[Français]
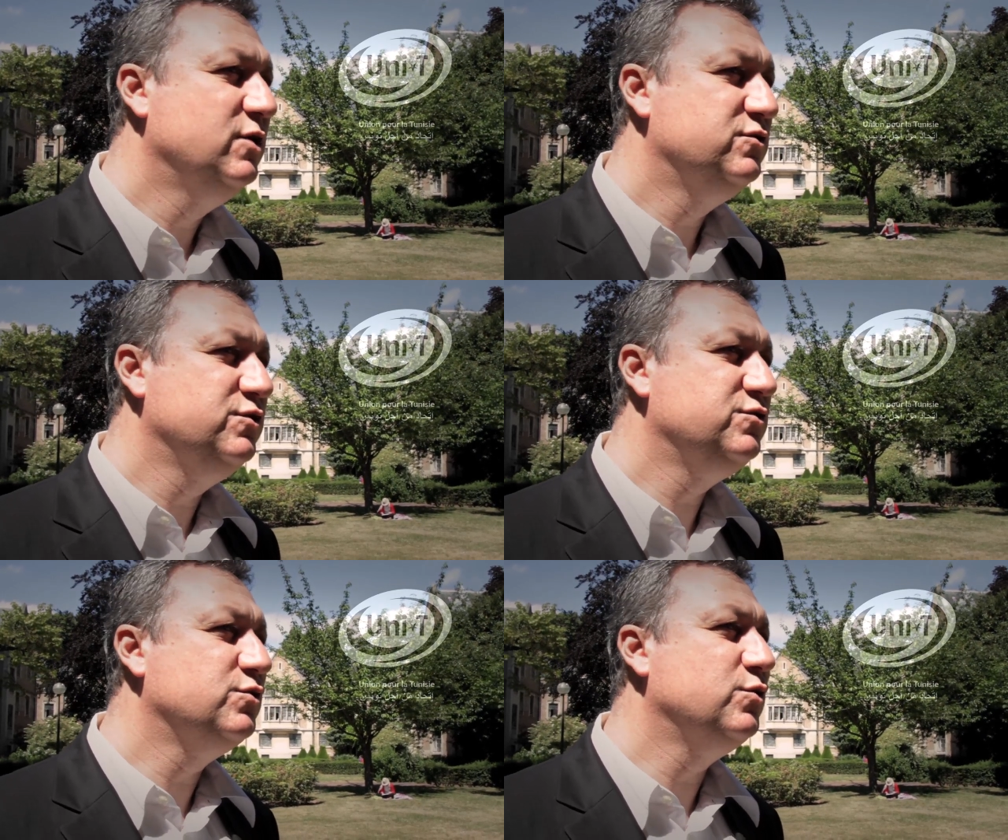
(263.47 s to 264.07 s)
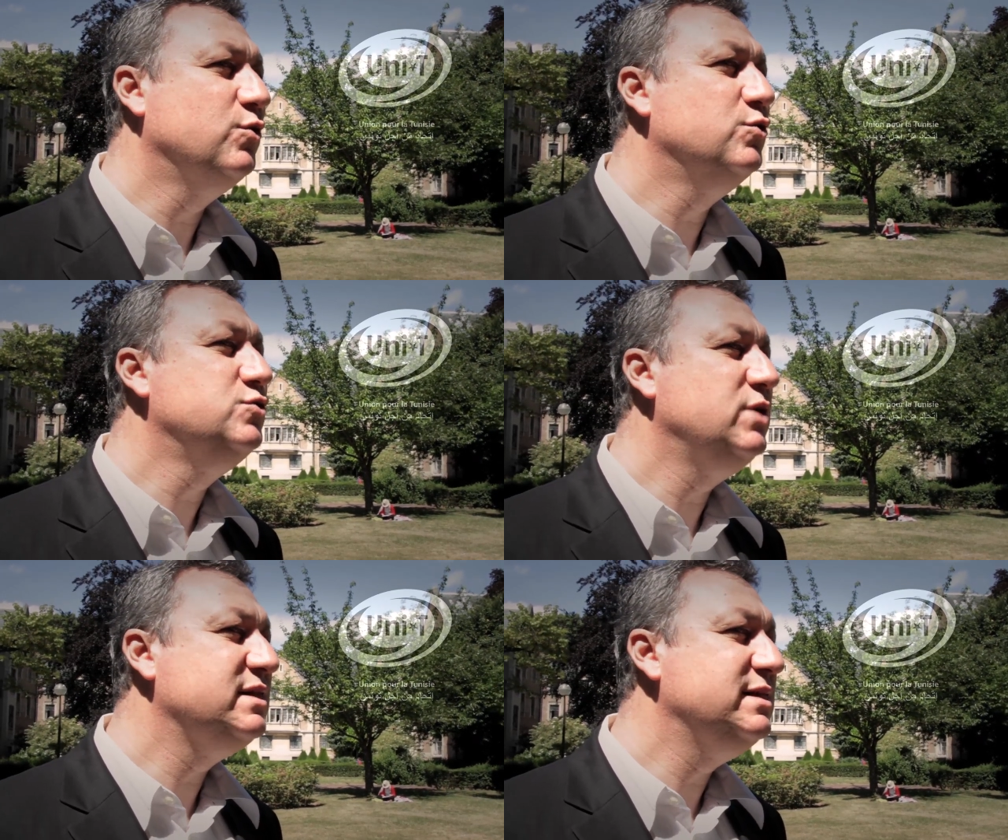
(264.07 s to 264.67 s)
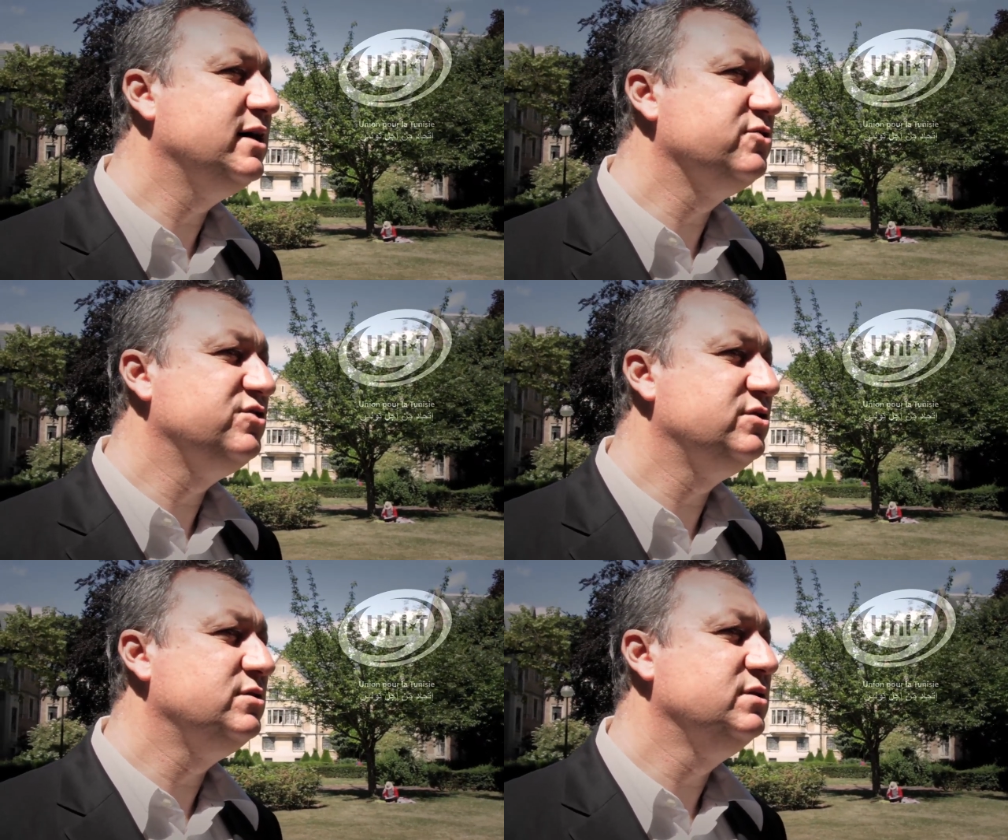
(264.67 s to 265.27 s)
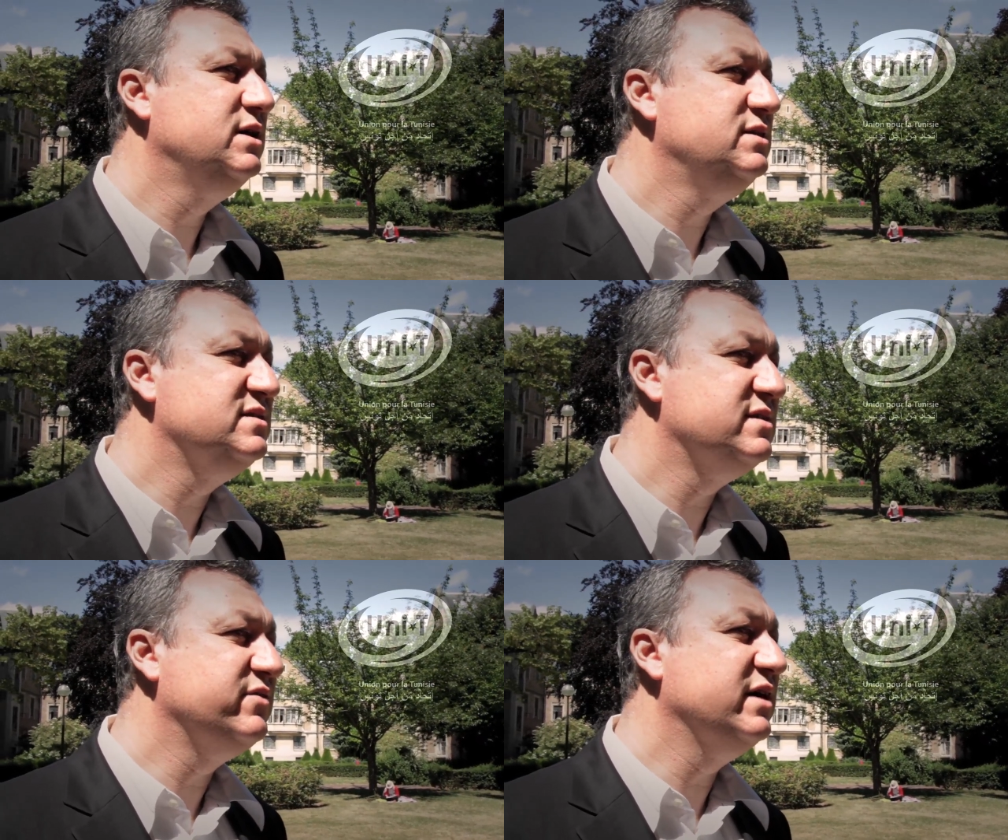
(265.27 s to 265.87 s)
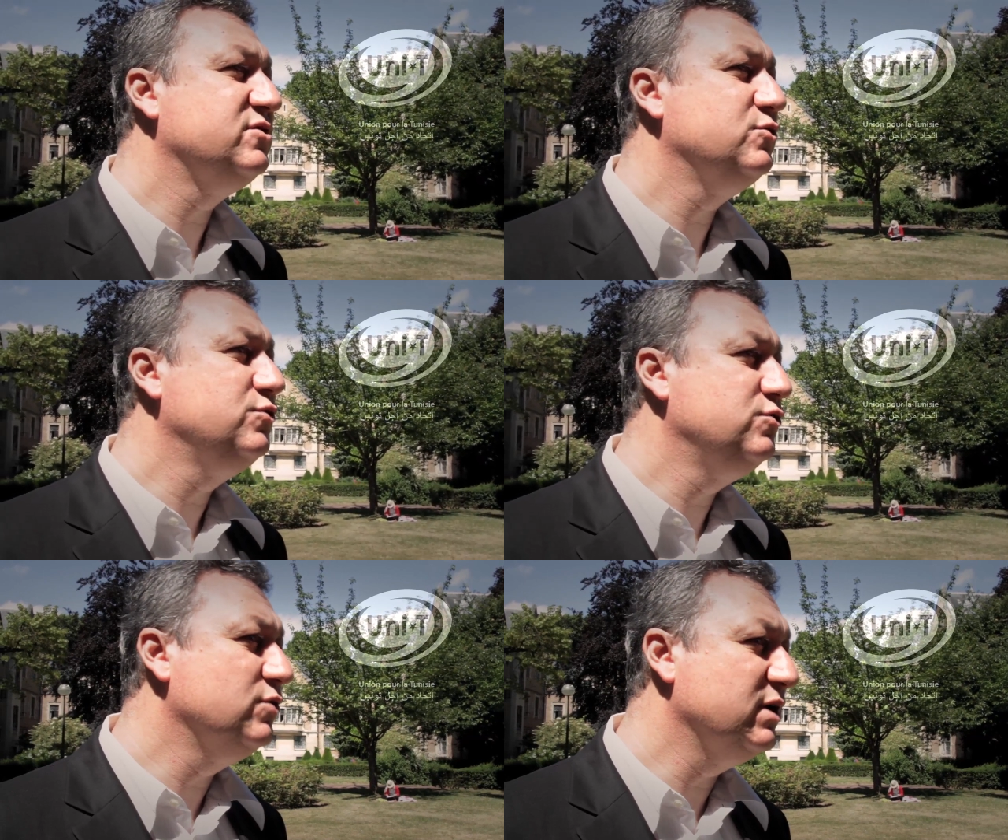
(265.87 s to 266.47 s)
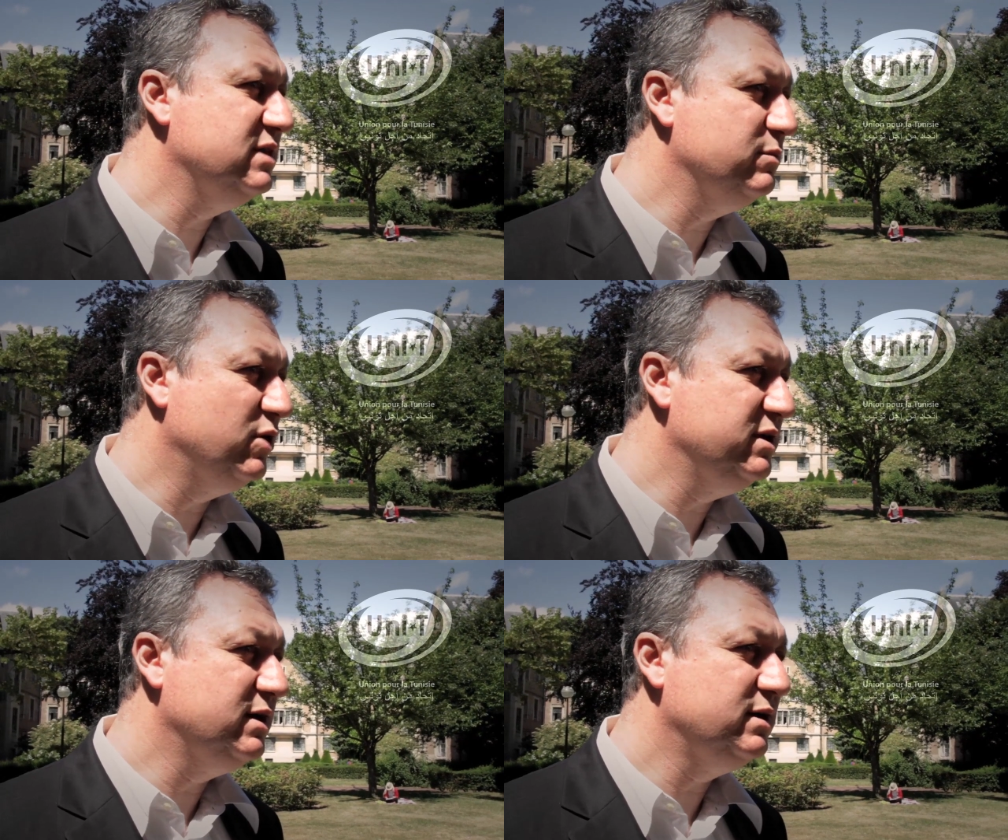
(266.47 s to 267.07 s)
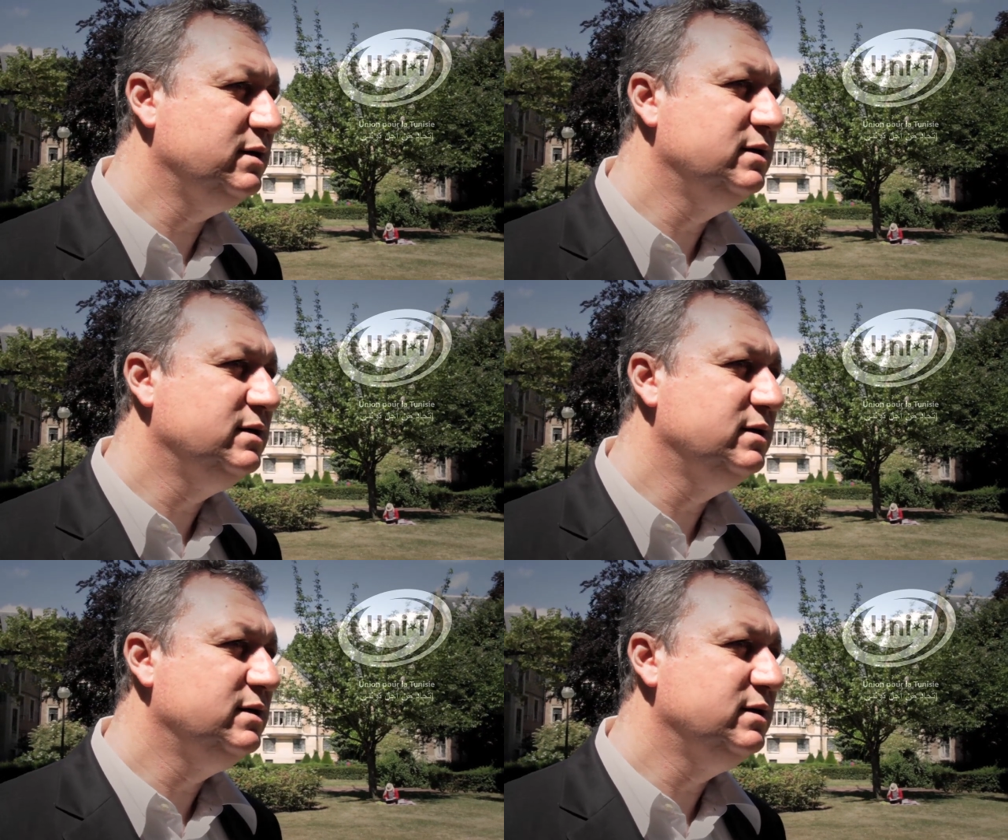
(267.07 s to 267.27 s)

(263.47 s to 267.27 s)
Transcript: ce sont, au-delà de l'argent et des infrastructures et des moyens,